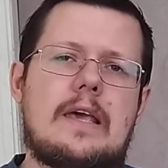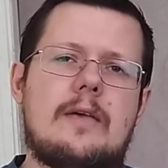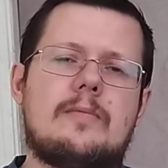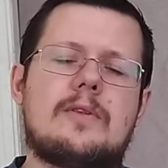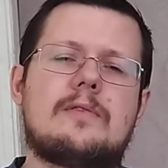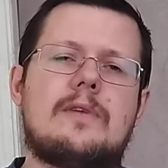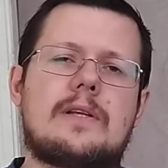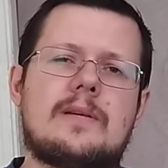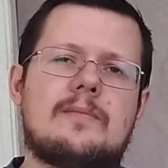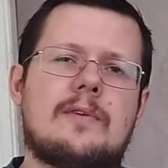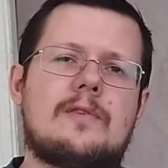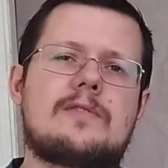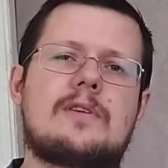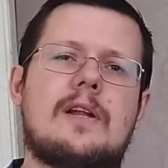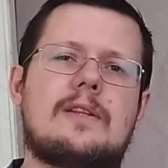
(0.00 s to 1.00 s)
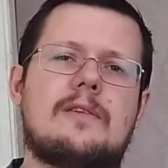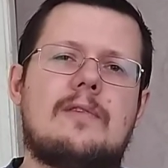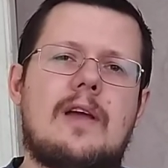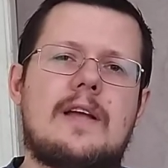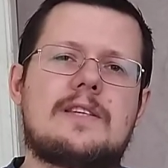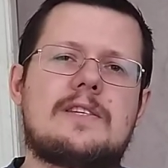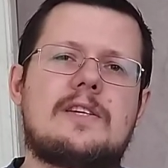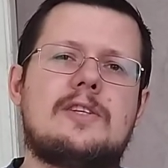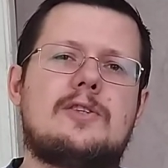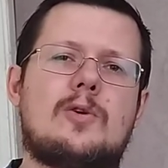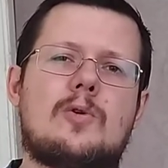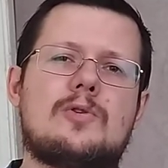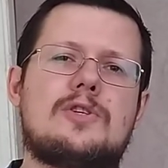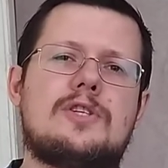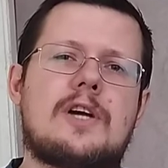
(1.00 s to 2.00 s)
Именно в этом, на мой взгляд, является
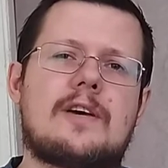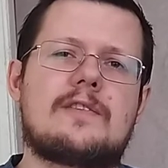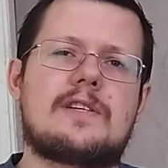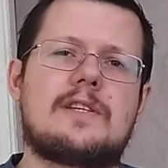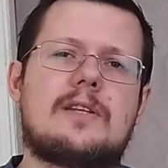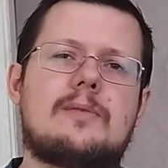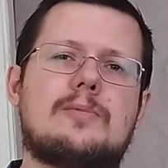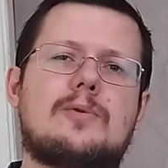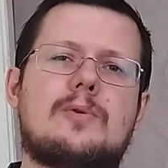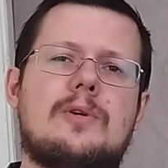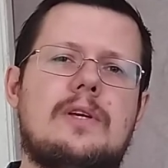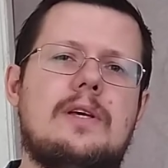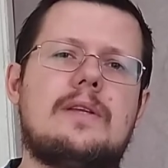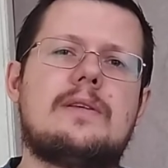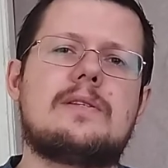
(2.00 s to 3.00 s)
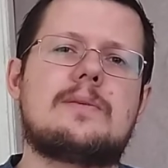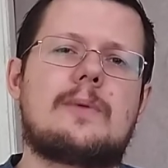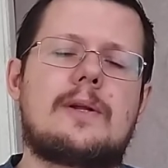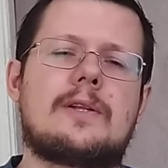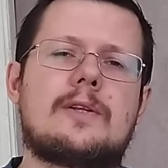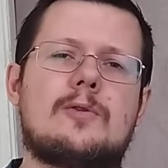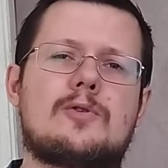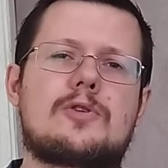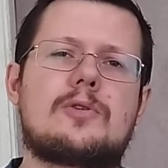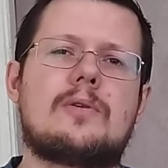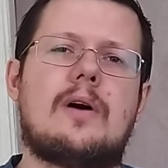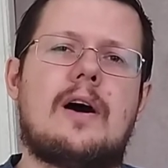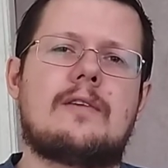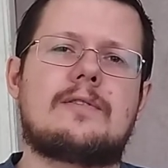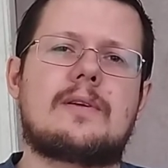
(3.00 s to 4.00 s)
ядро чеховской драматургии, несмотря на то,
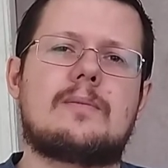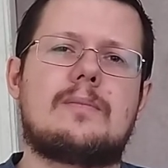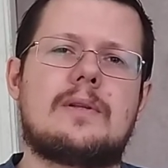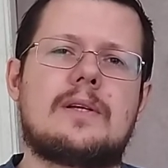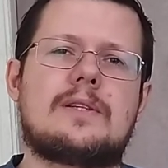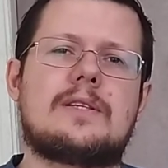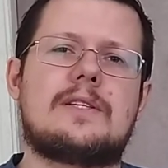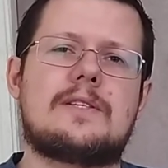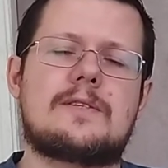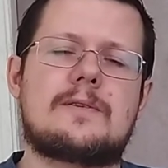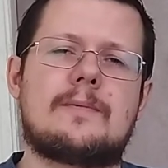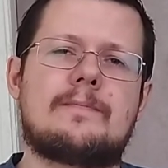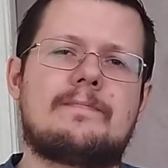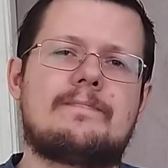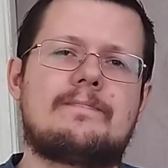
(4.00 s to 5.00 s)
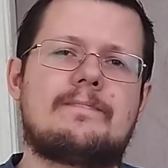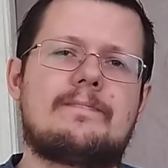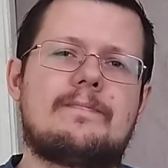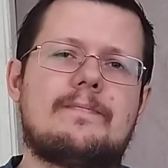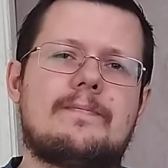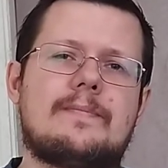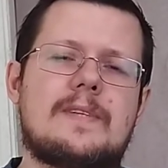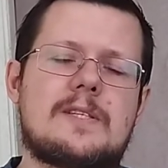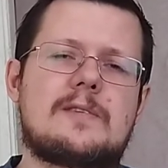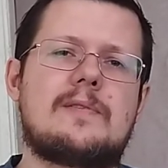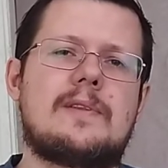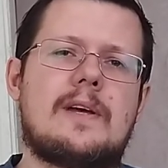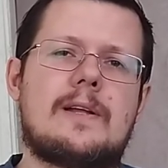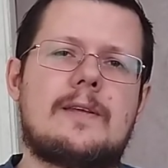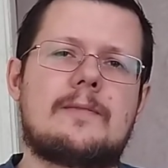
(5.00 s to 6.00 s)
что автор был атеистом. До
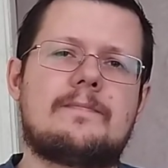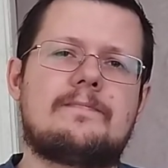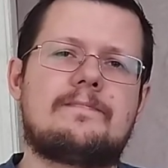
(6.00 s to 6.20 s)
свидания.